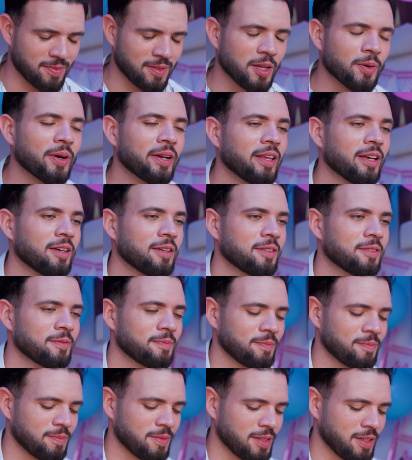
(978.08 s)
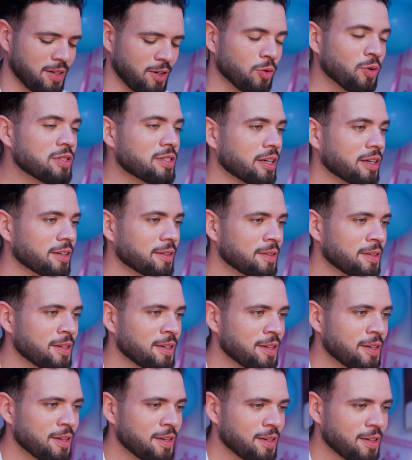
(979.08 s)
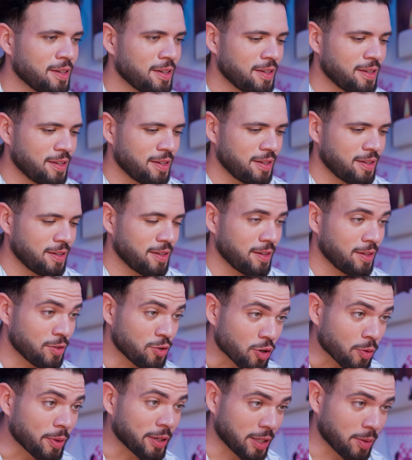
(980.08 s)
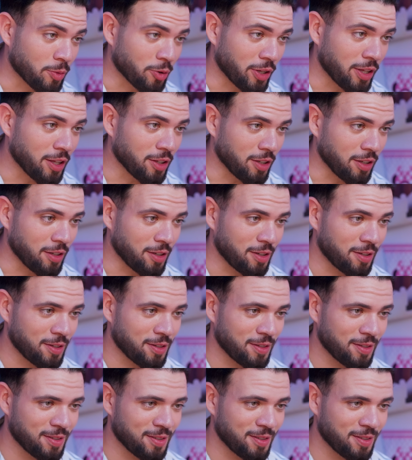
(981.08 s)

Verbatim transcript: De verdad. Luisa, yo me enamoré de ti.